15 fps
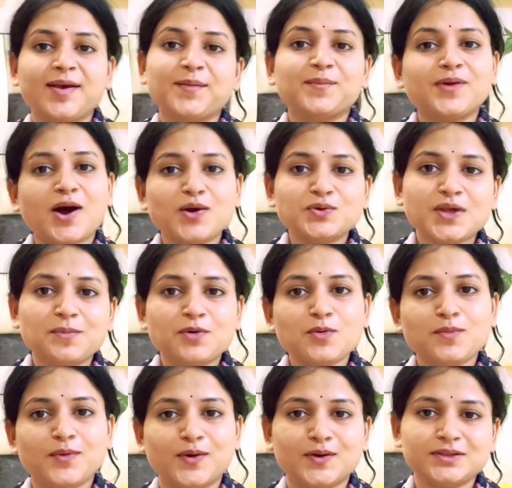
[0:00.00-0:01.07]
ब्लाउज़ आपको
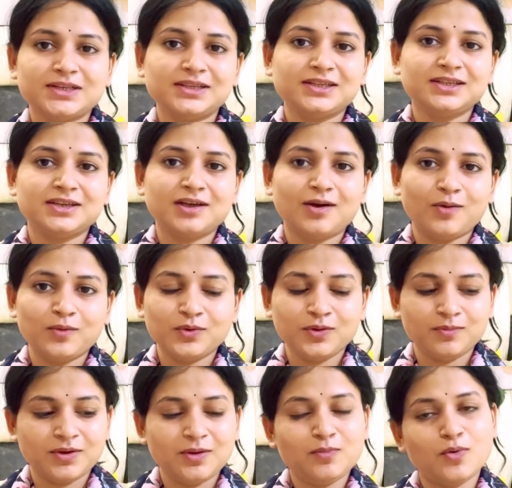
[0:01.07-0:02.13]
बहुत जल्दी दिखाऊंगी
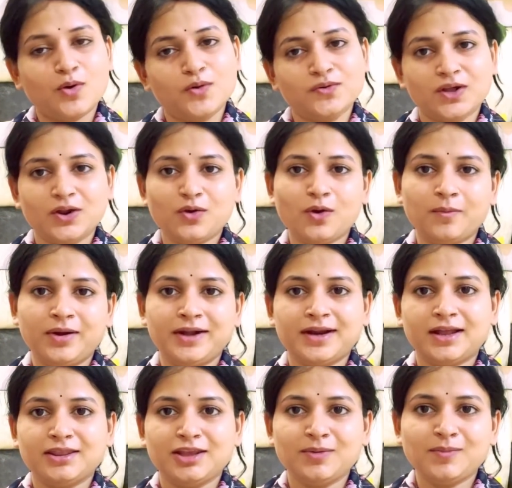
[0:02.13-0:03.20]
मैं बहुत सारे कमेंट
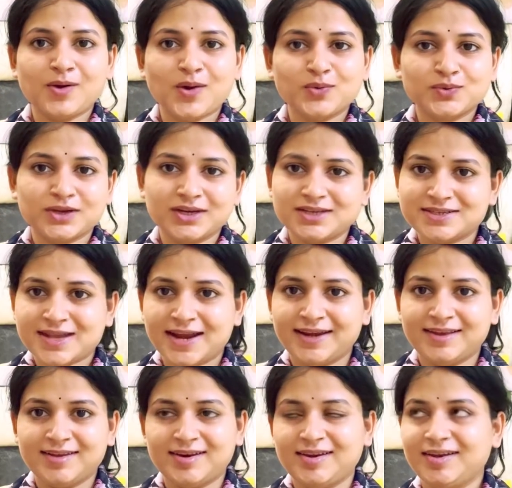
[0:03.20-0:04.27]
आते हैं ब्लाउज़ के
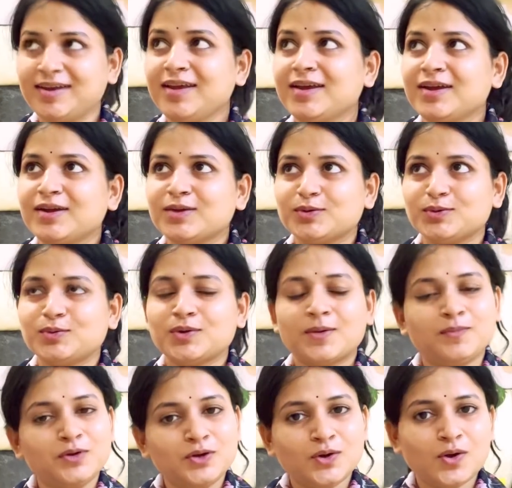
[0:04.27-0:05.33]
डिज़ाइन के लिए तो
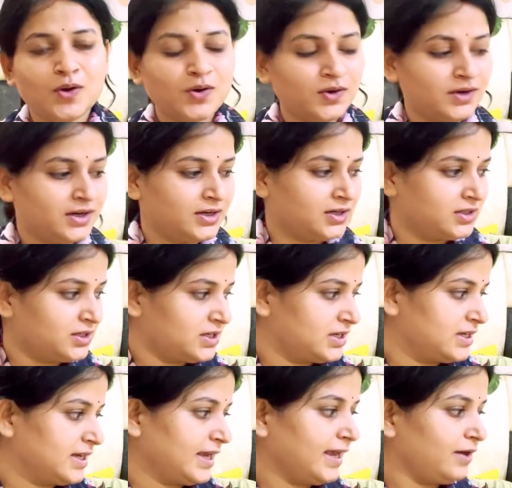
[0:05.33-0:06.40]
अभी और
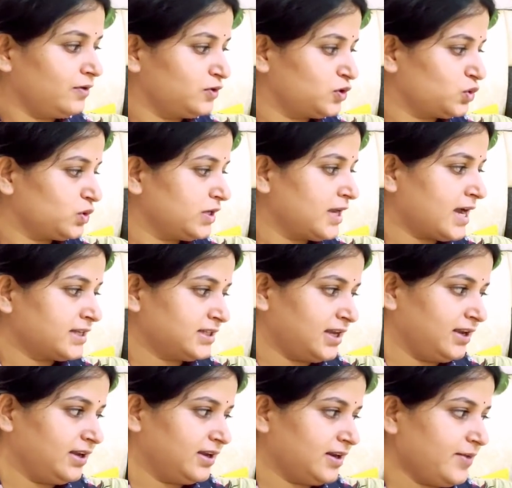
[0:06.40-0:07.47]
हैं जो कि आ
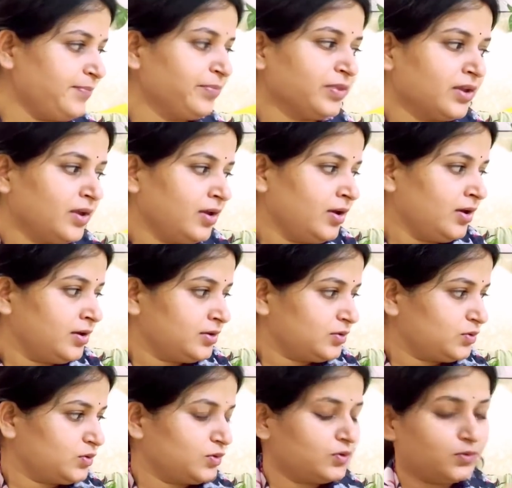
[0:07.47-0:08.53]
जाएंगे ना
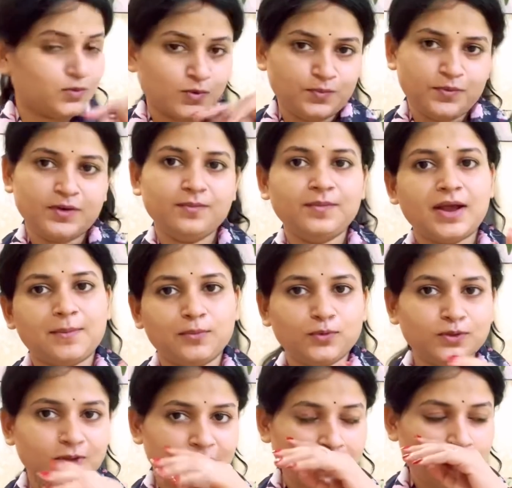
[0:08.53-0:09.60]
तो वो फिर मैं आपको
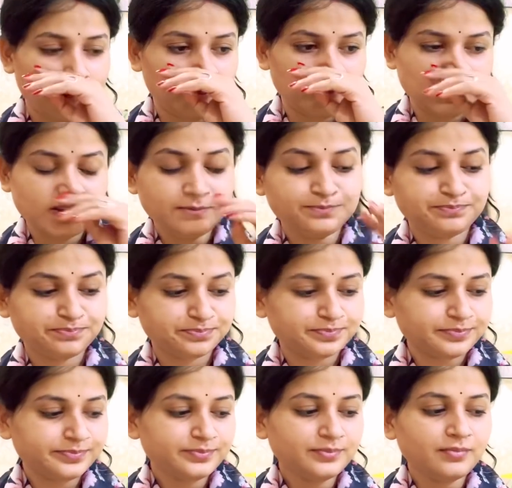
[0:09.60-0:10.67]
दिखाऊंगी
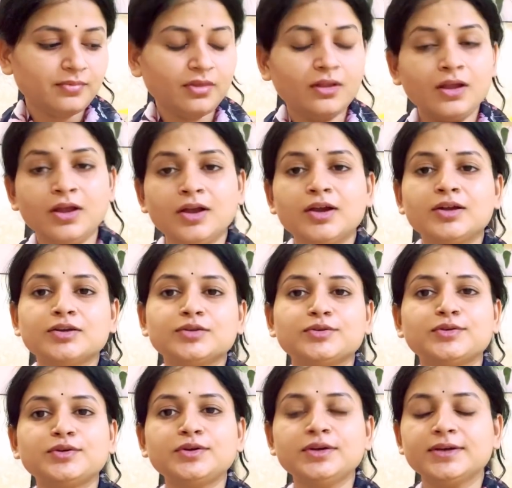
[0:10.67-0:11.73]

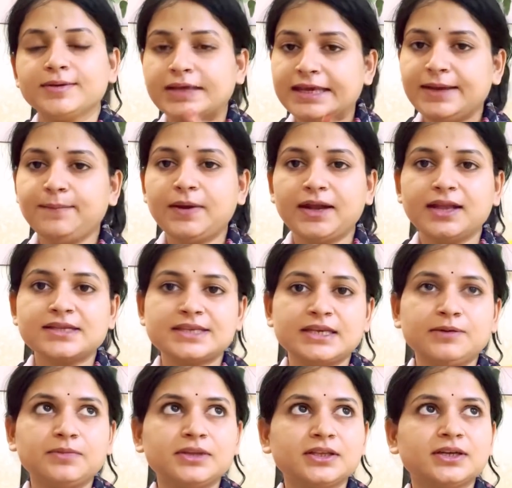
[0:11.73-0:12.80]
तो घी मैंने
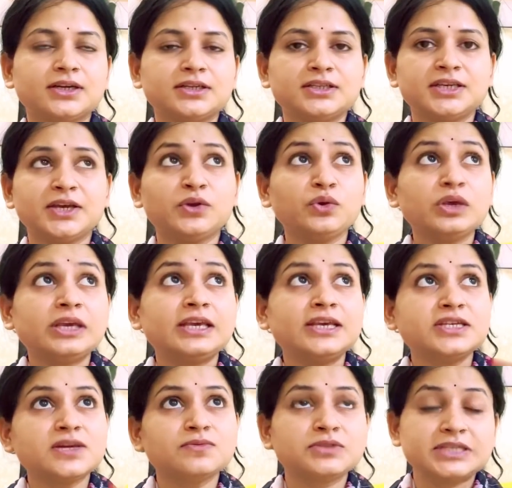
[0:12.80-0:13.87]
इसलिए बंद कर दिया क्योंकि घी
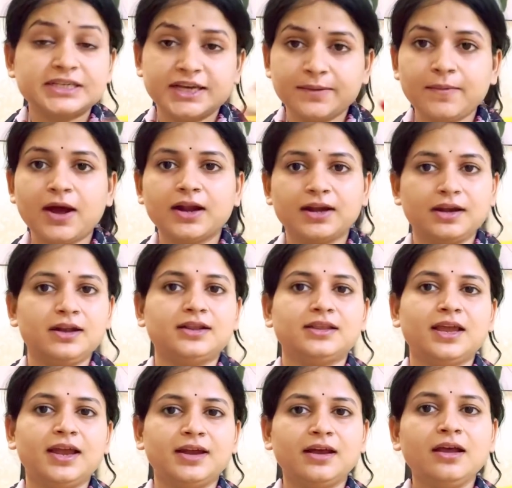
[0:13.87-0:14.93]
जब छीटे मारने
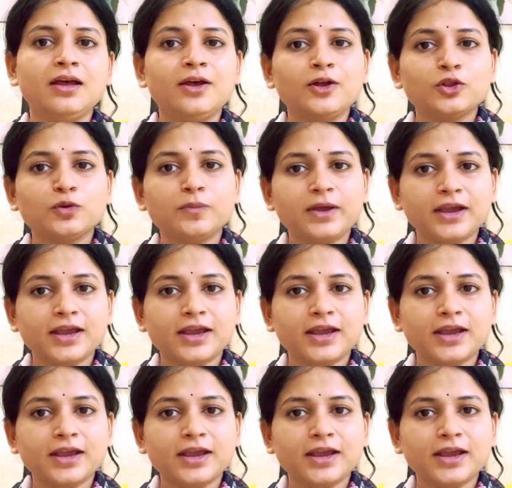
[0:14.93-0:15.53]
लगता है ना तो मैं